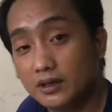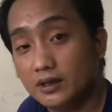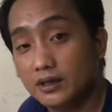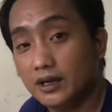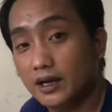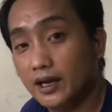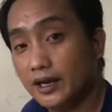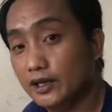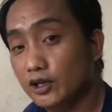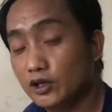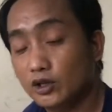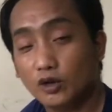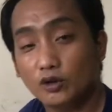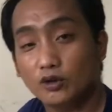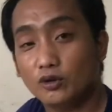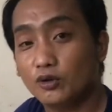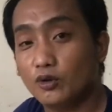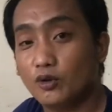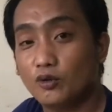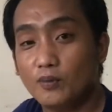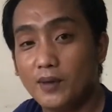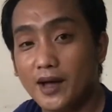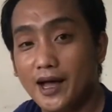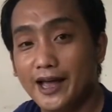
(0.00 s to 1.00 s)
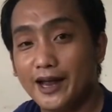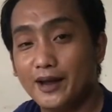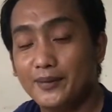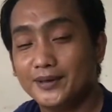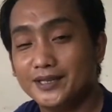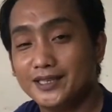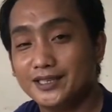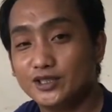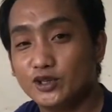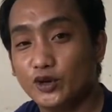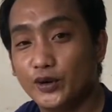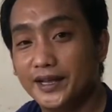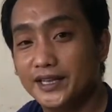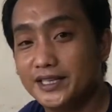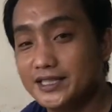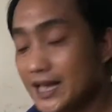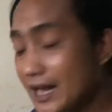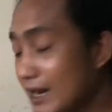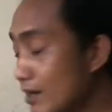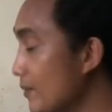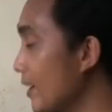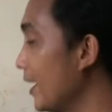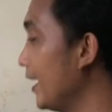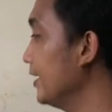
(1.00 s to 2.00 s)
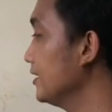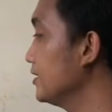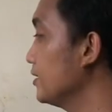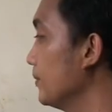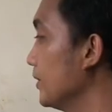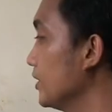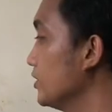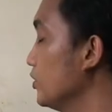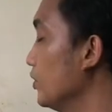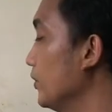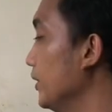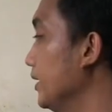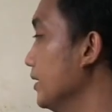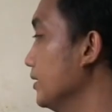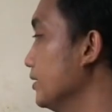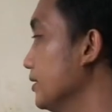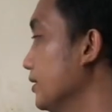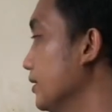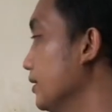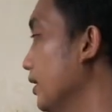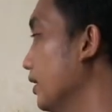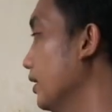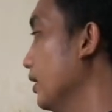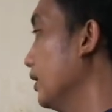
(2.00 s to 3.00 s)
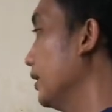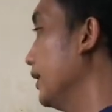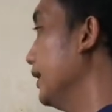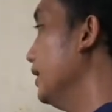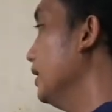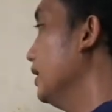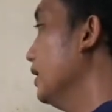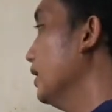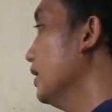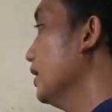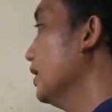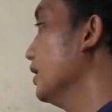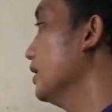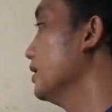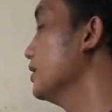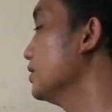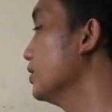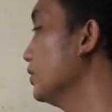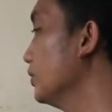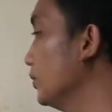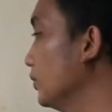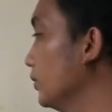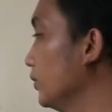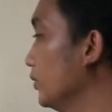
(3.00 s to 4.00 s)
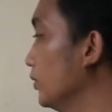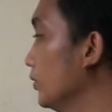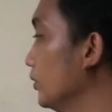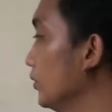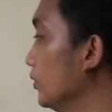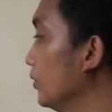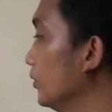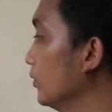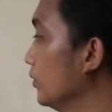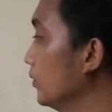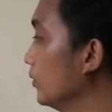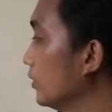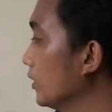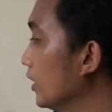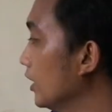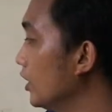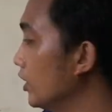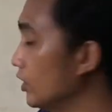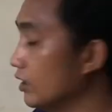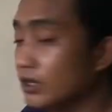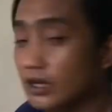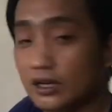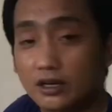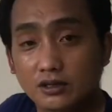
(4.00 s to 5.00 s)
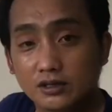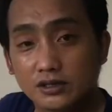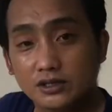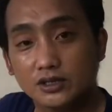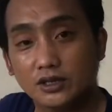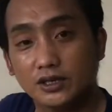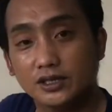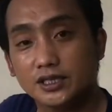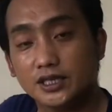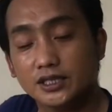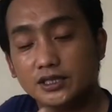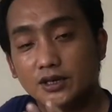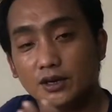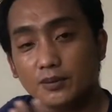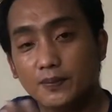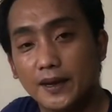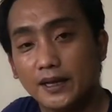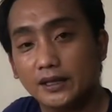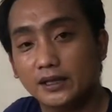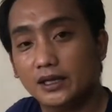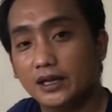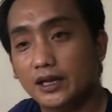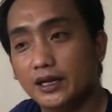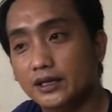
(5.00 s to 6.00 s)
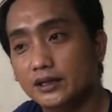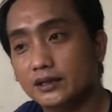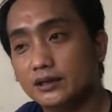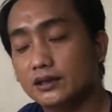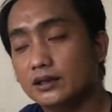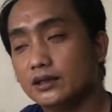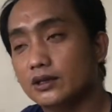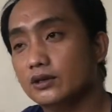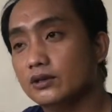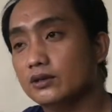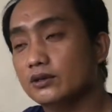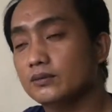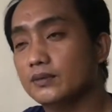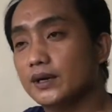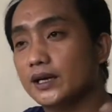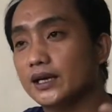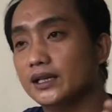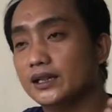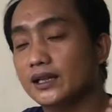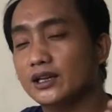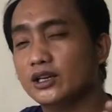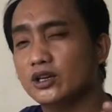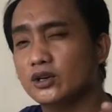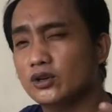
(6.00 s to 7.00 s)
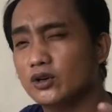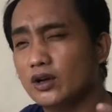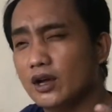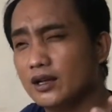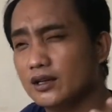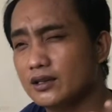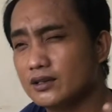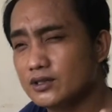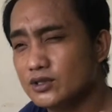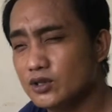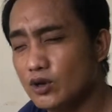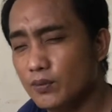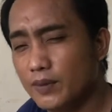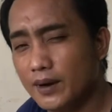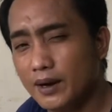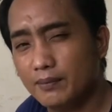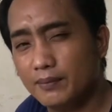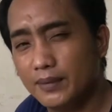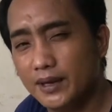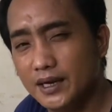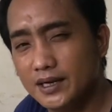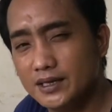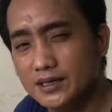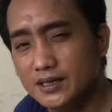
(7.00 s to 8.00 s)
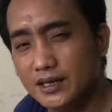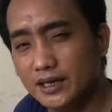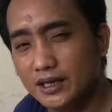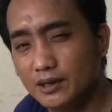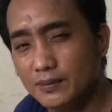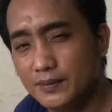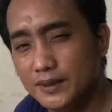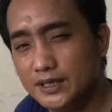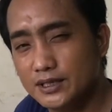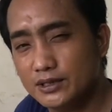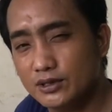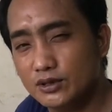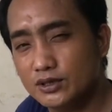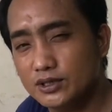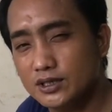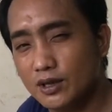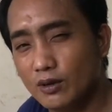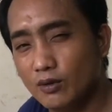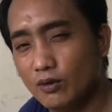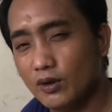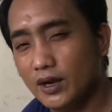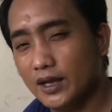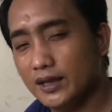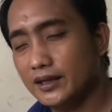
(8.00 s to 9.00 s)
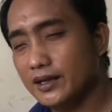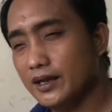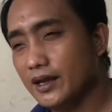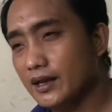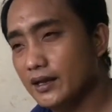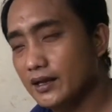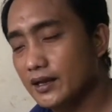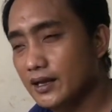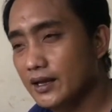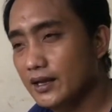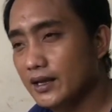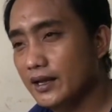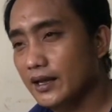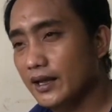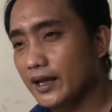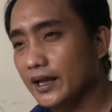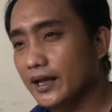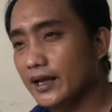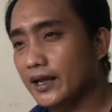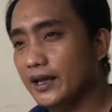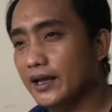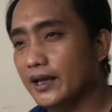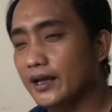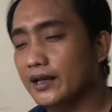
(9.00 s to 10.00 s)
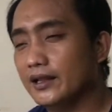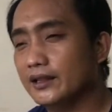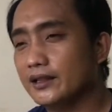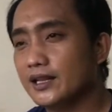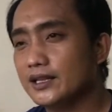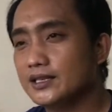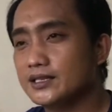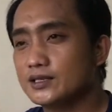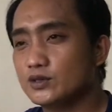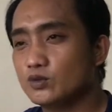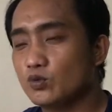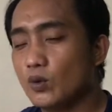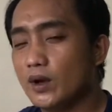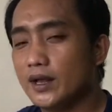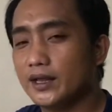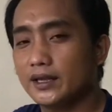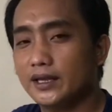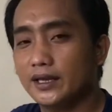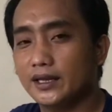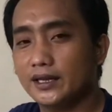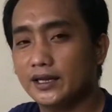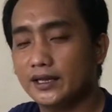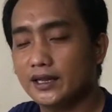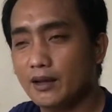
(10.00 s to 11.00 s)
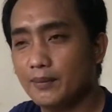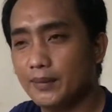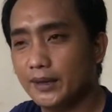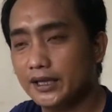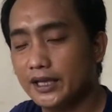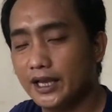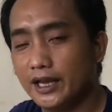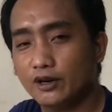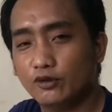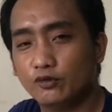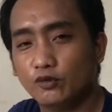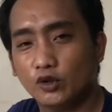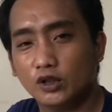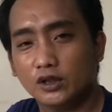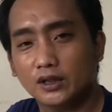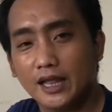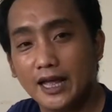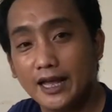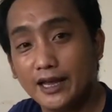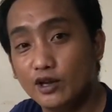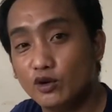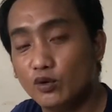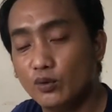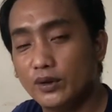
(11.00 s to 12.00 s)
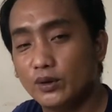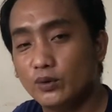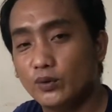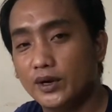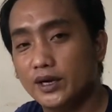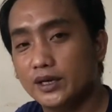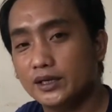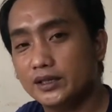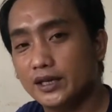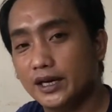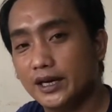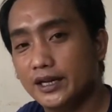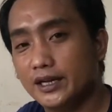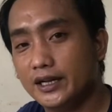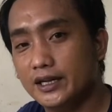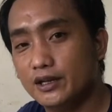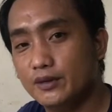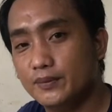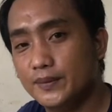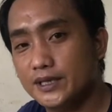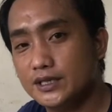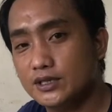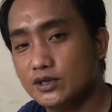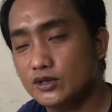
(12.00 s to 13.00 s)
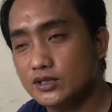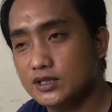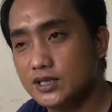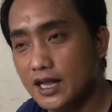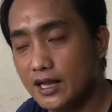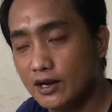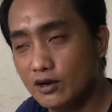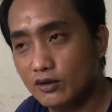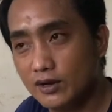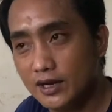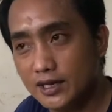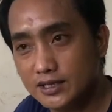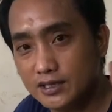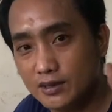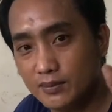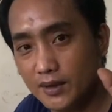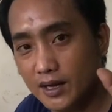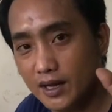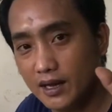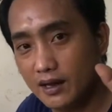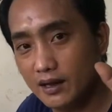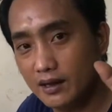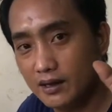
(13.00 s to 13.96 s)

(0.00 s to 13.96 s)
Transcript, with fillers: I don't know kung makaya pa siya showin. Sana makaya siya mag-showin. Okay. So, ganun, no? So, I just repotted it. So, makita nyo, ang sobrang bilis ng hibiscus na ugat niya. And that's one thing na dapat careful tayo when we are training hibiscus, lalo na sa mga